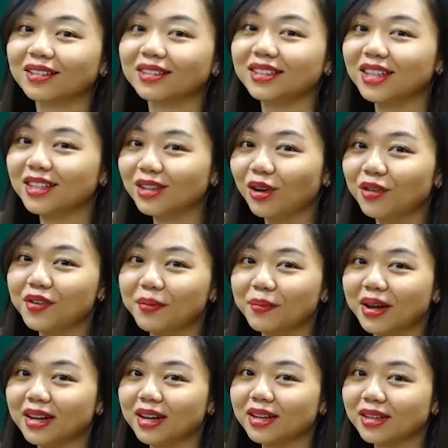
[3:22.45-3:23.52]
Nhìn có vẻ
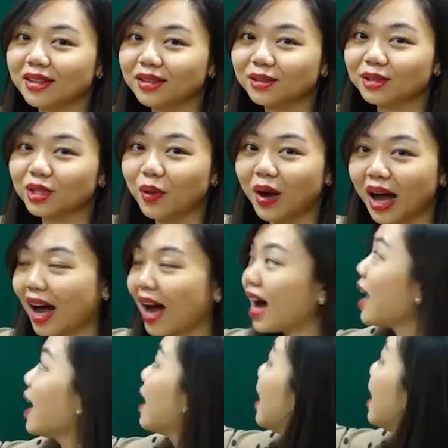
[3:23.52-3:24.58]
bạn này đến từ châu Á.